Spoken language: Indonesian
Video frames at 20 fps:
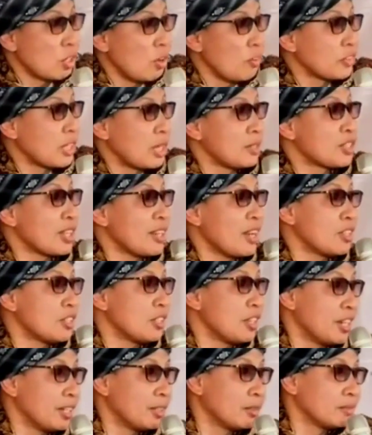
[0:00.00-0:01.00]
tasawuf tapi
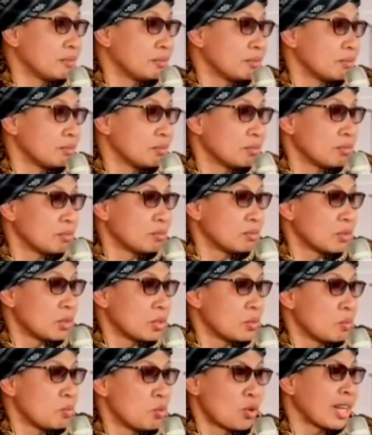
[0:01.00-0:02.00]
saya diri.
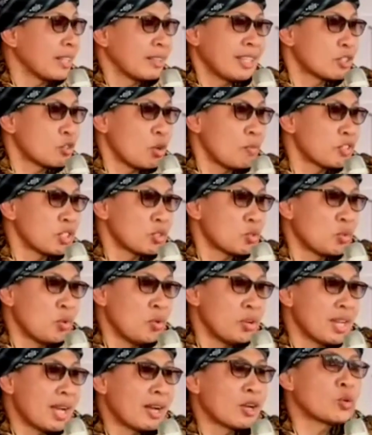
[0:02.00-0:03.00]
Bukan tasawuf
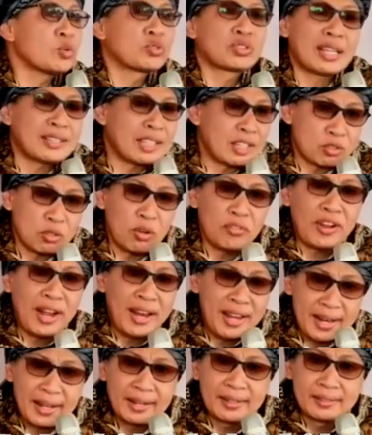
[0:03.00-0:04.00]
sesungguhnya, yang rusak
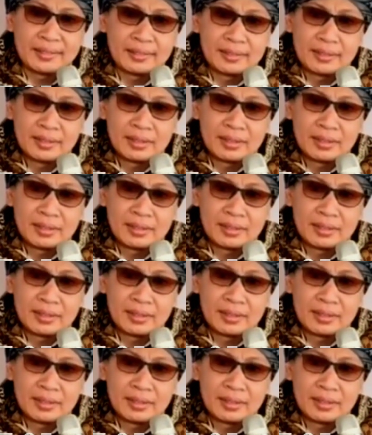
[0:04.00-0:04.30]
tasawuf ada.